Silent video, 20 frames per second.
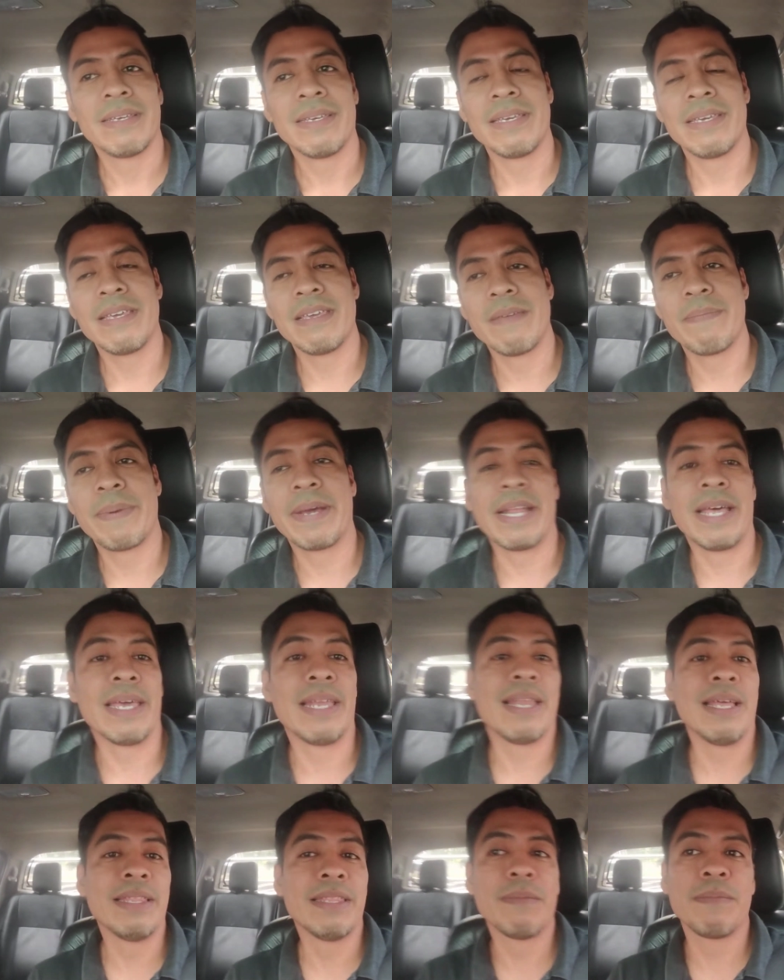Y para
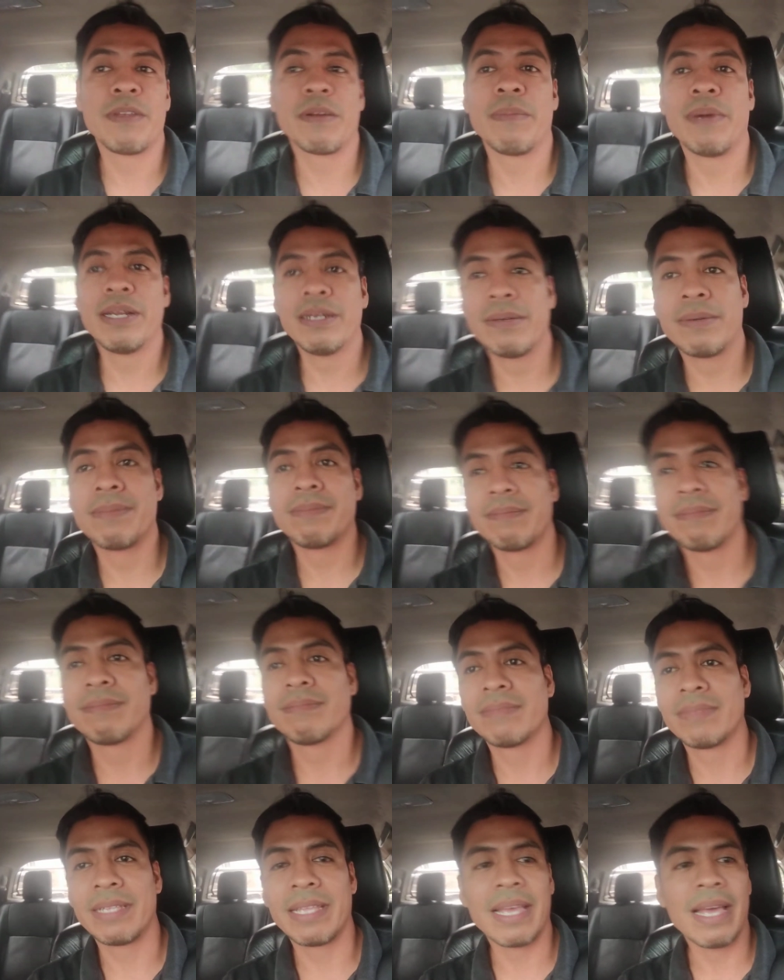adelante, mi hermano,
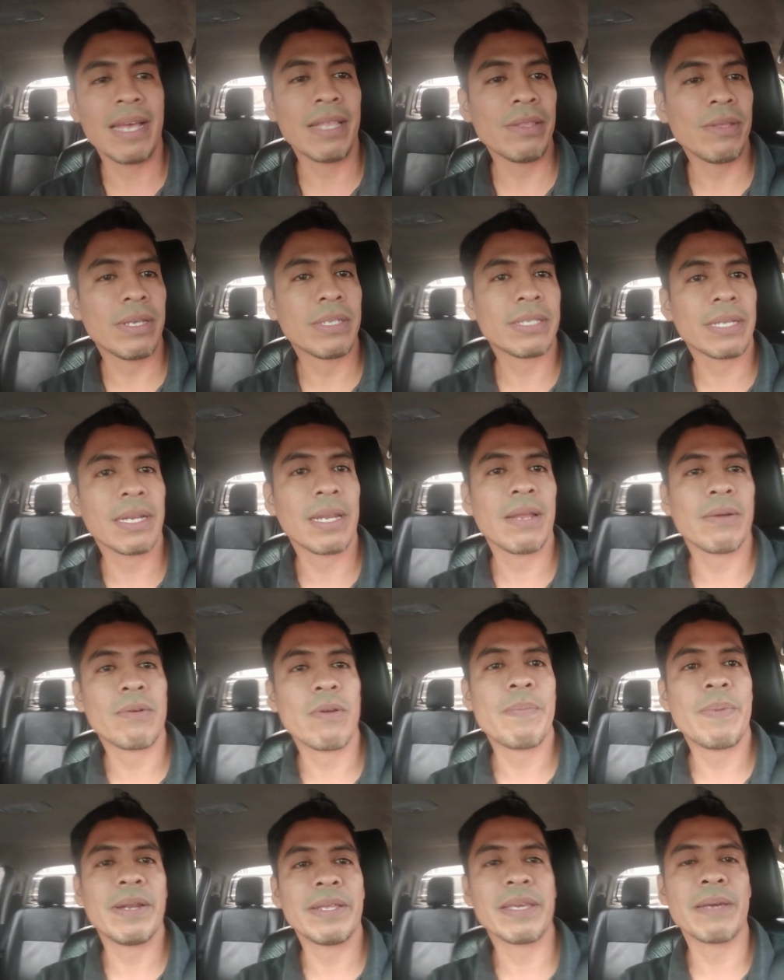dejando de echarle la
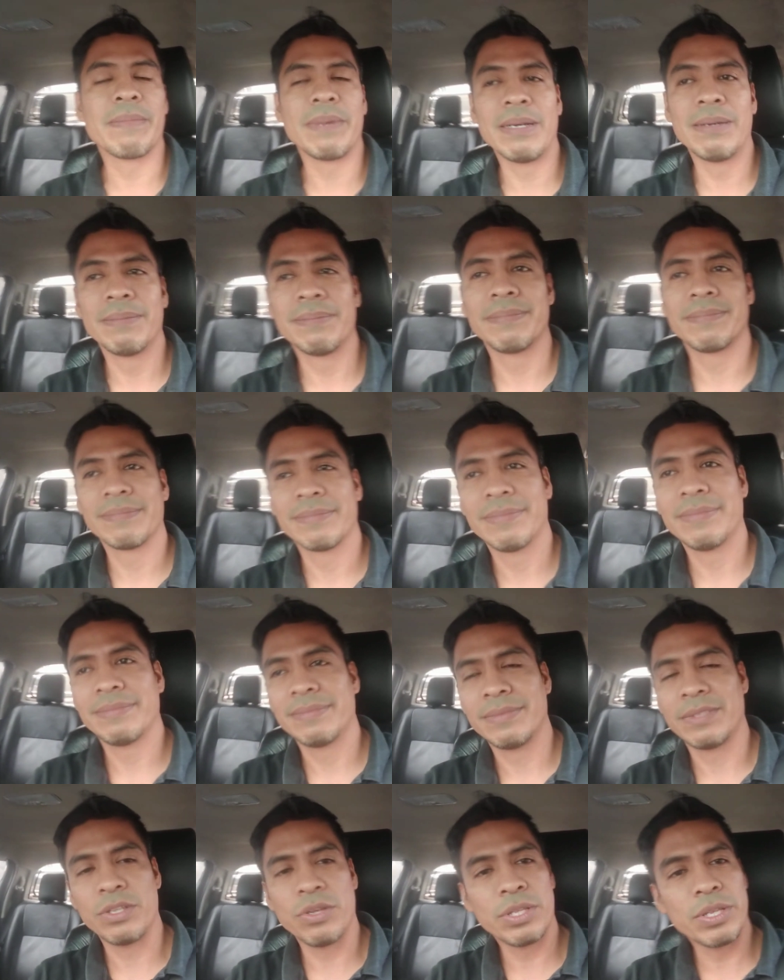culpa a alguien más.
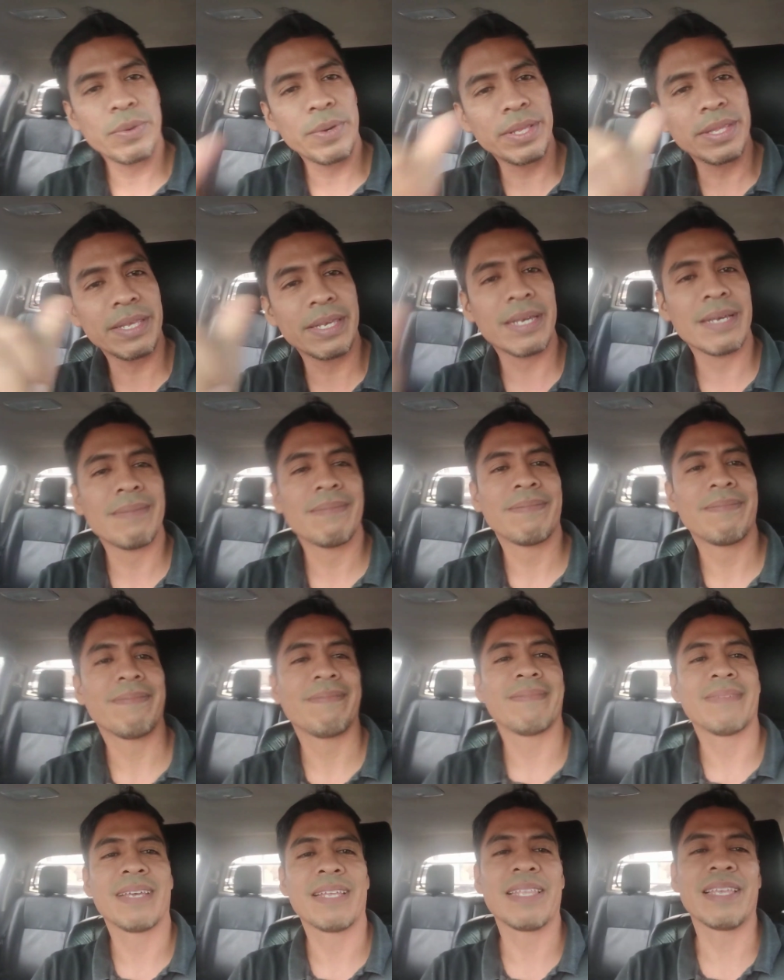Dios te bendiga,
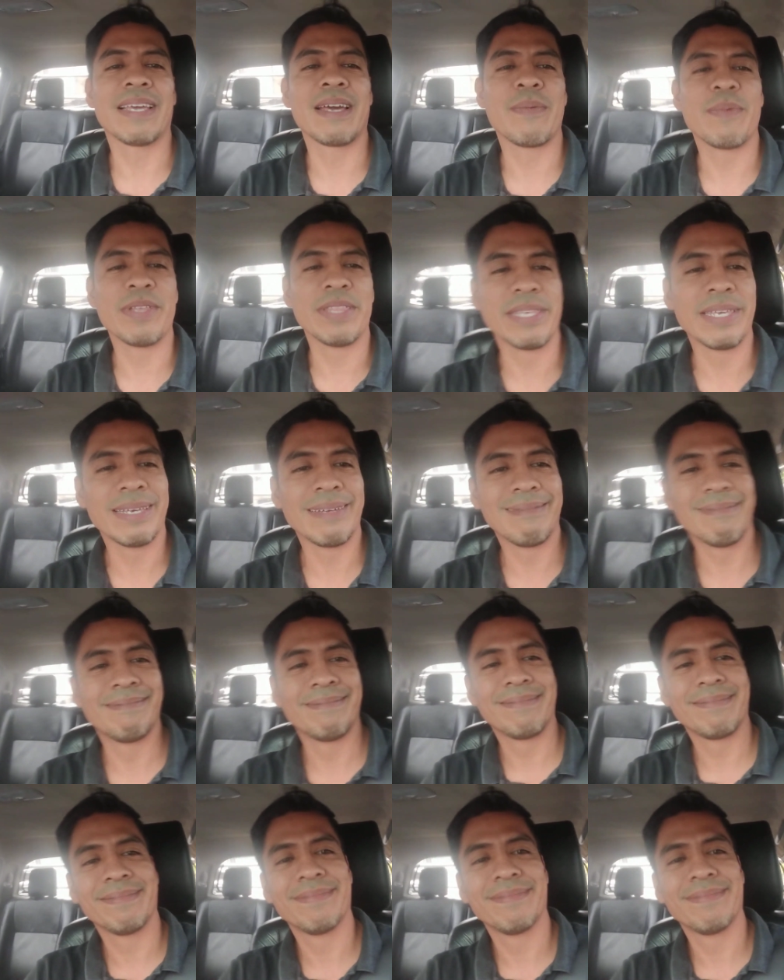que tengas buen día.